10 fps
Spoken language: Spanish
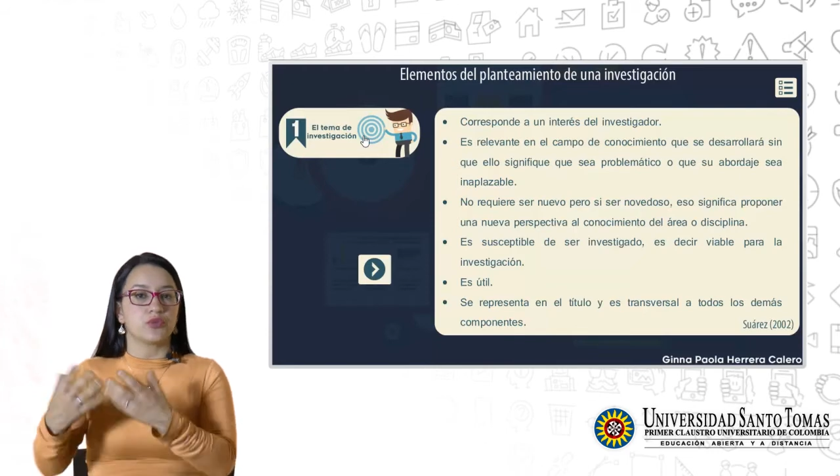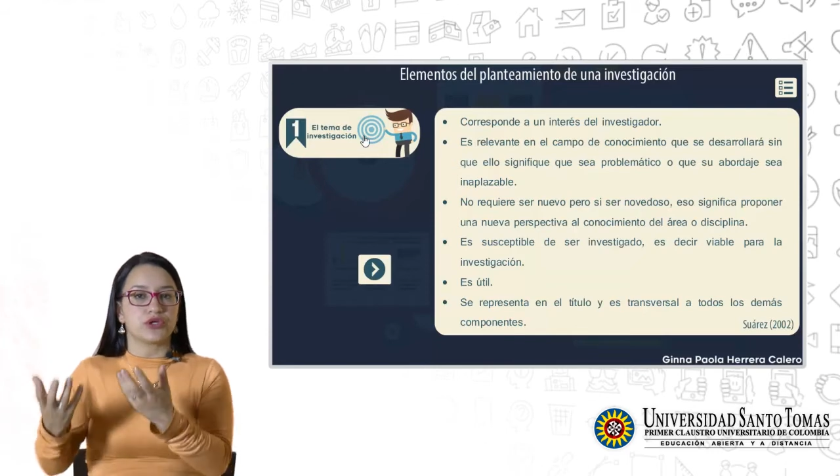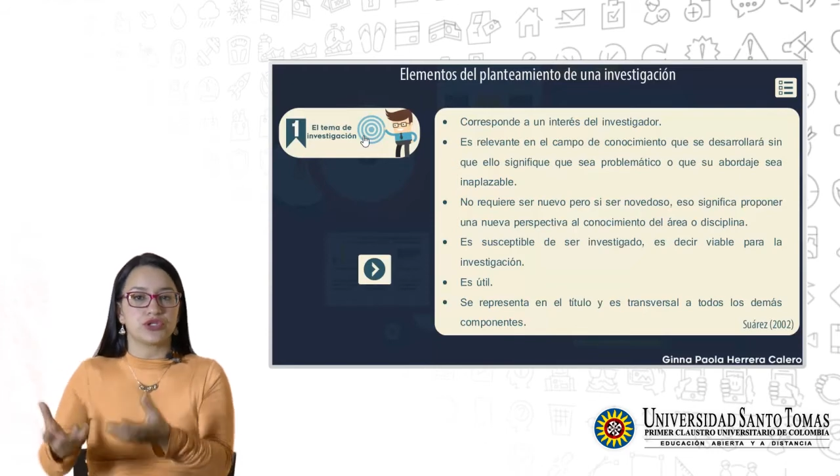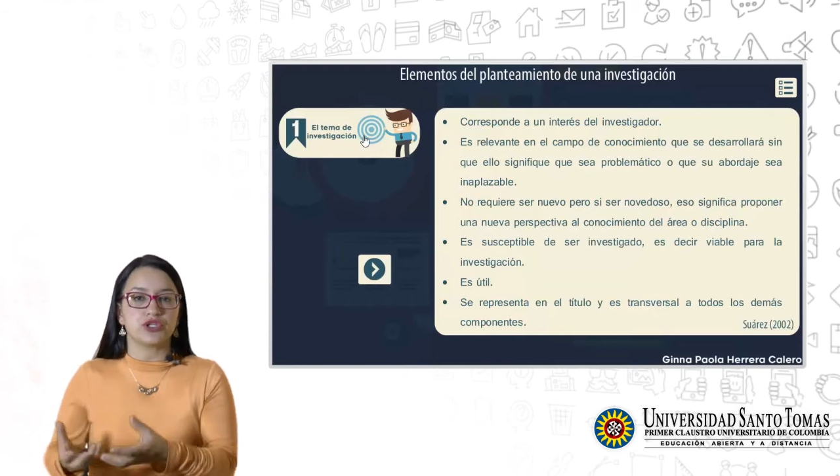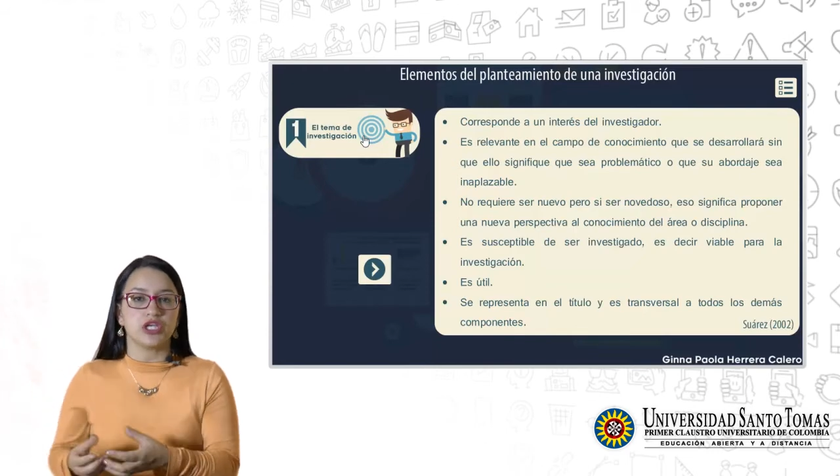un
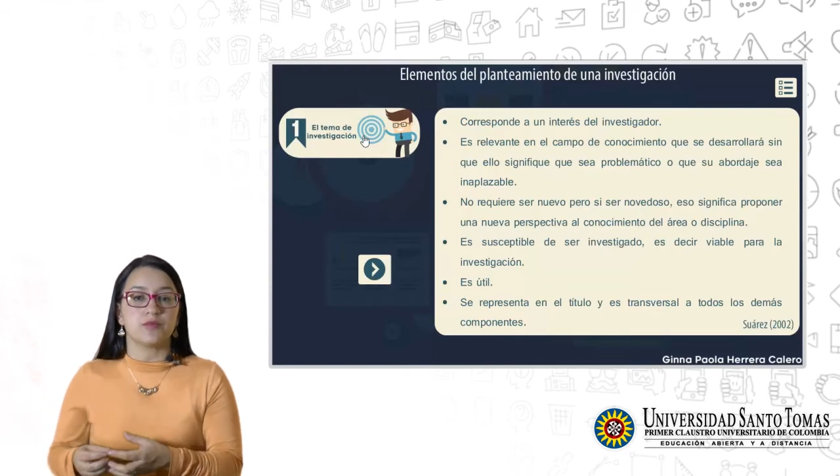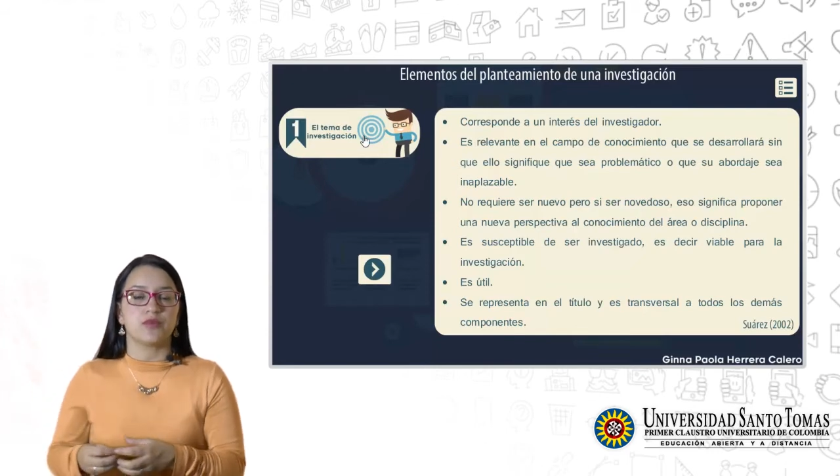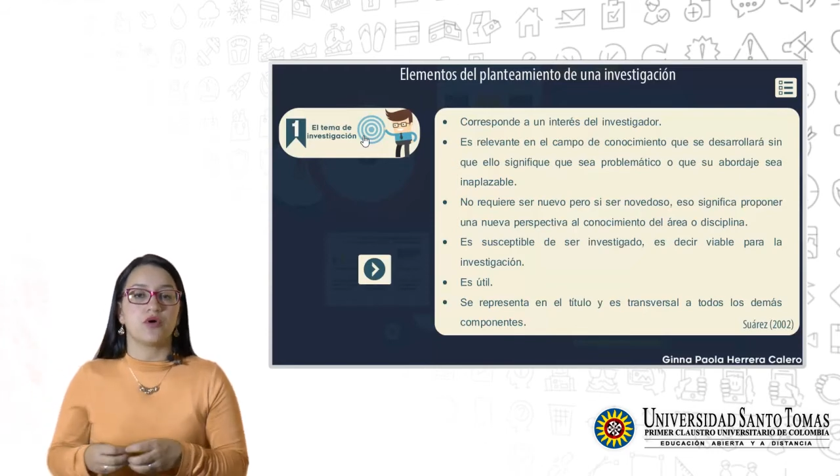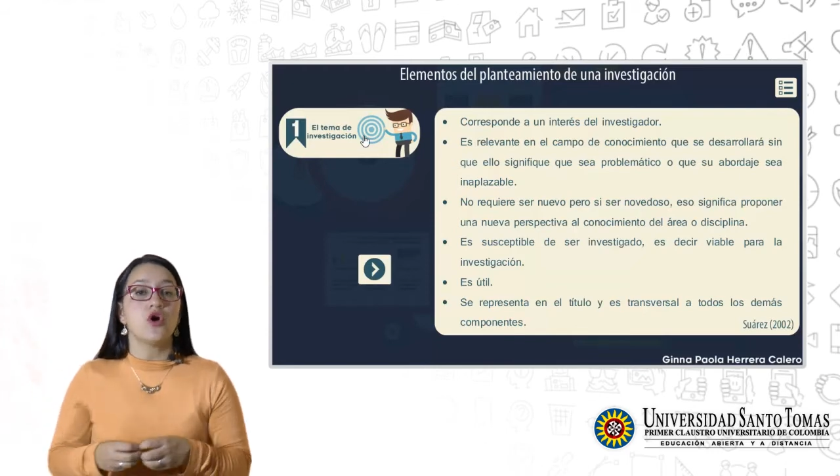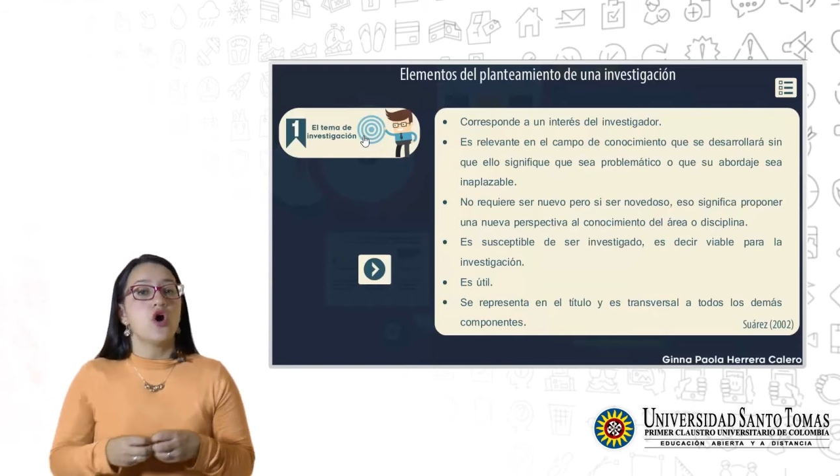
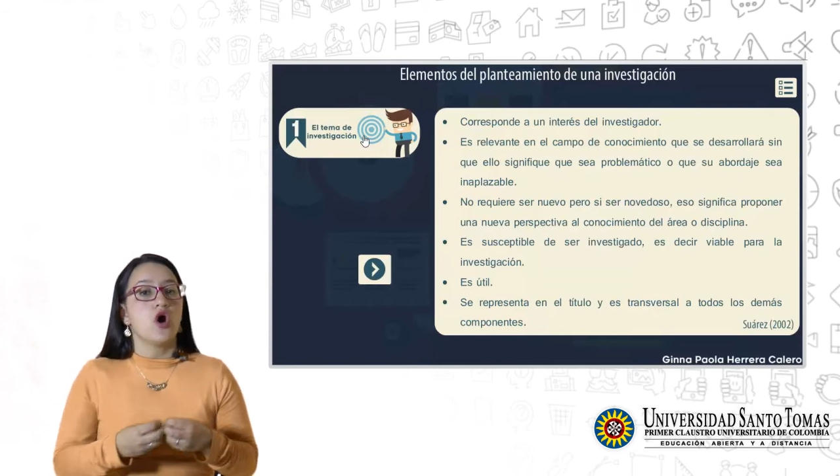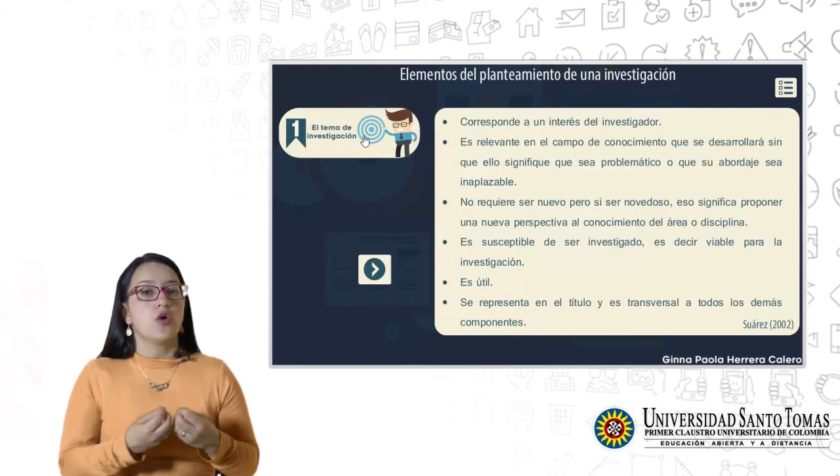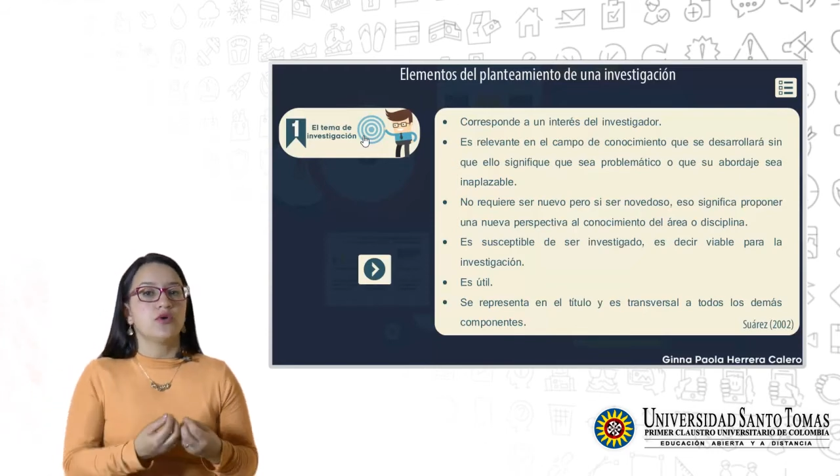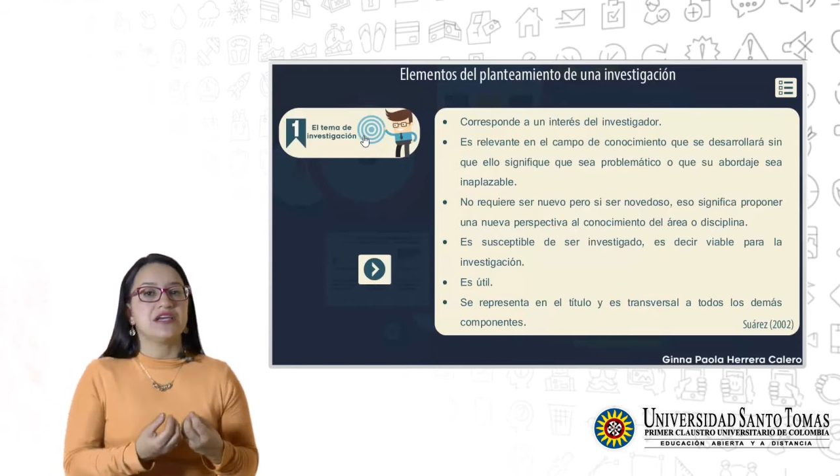prototipo o